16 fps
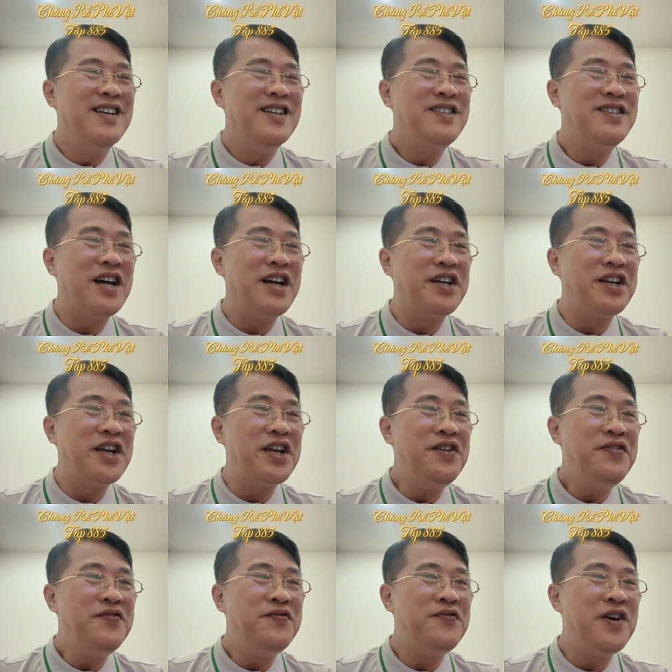Chàng
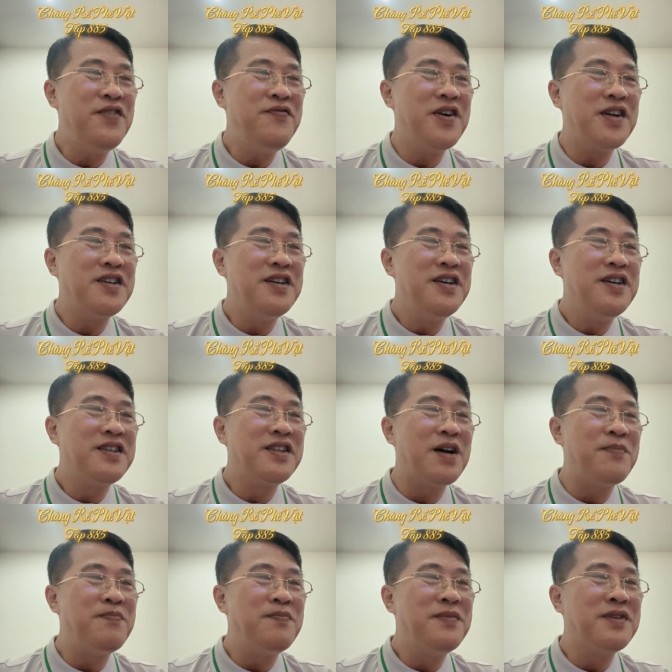rể phế vật
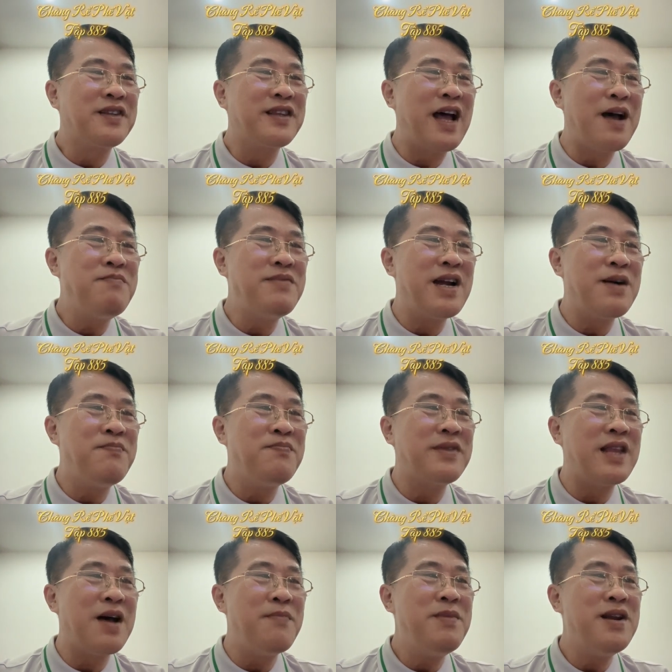tập
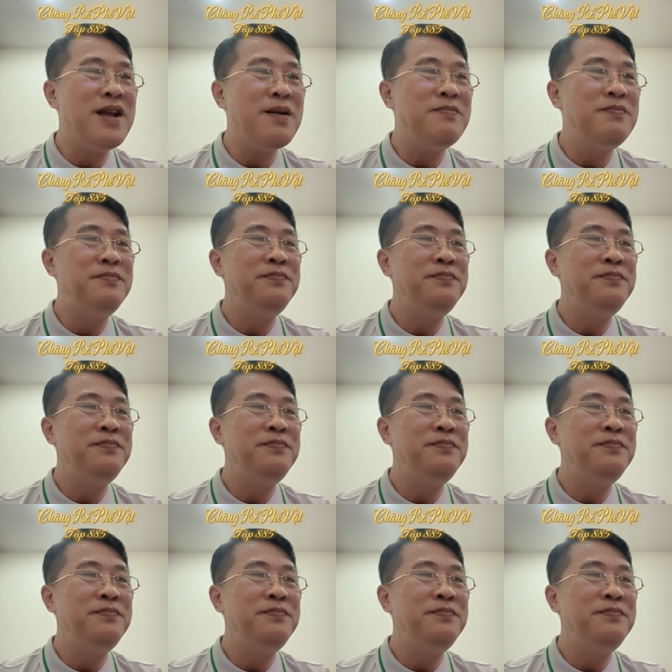885